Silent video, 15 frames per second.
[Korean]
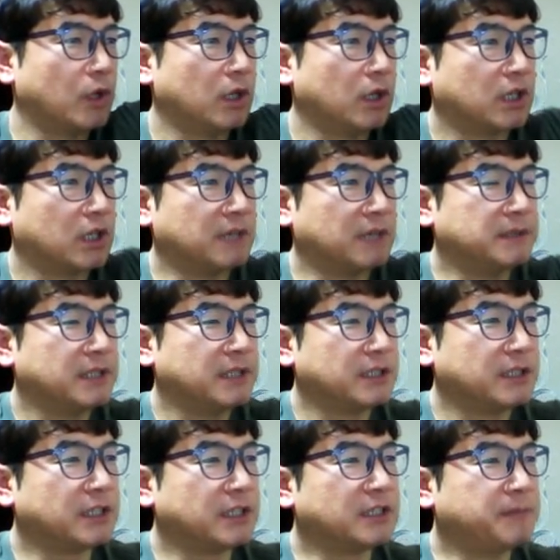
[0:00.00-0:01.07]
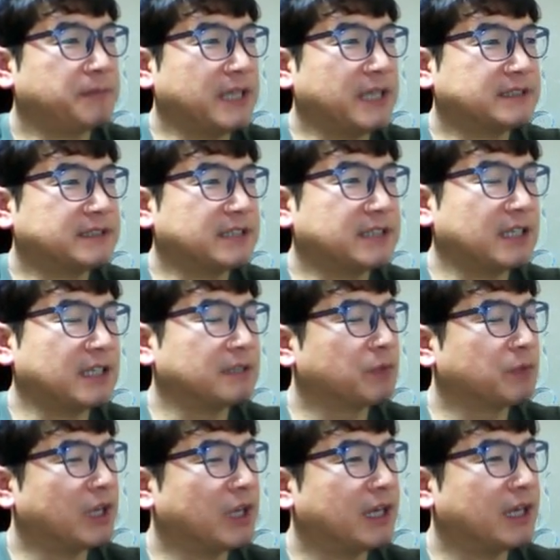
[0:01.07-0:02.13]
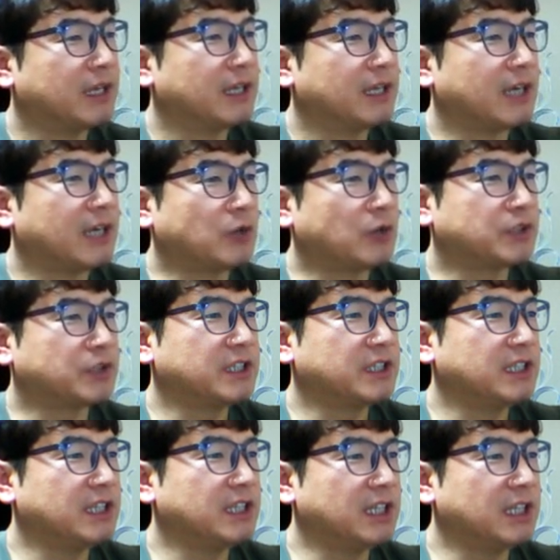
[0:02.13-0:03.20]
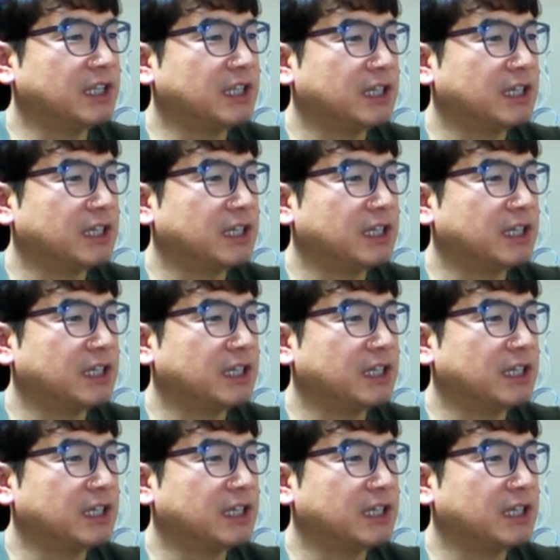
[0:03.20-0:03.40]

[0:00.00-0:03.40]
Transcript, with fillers: 그러면 그러니까 여기는 페이스타 뭐야 라운드 키 1,